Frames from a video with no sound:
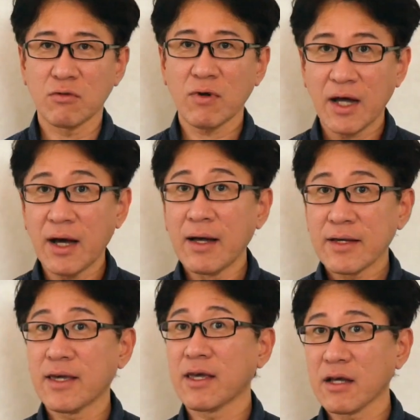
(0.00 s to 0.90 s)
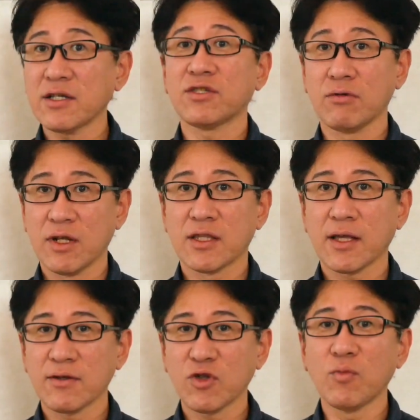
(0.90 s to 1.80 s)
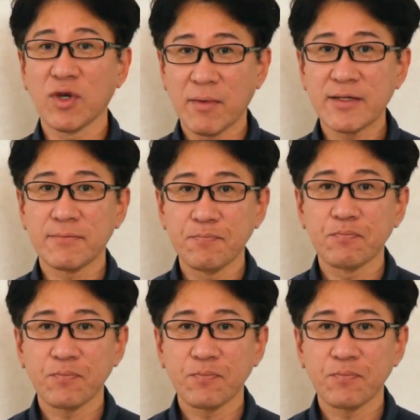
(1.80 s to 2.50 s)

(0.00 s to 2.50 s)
とか経験が必要になってくると思います。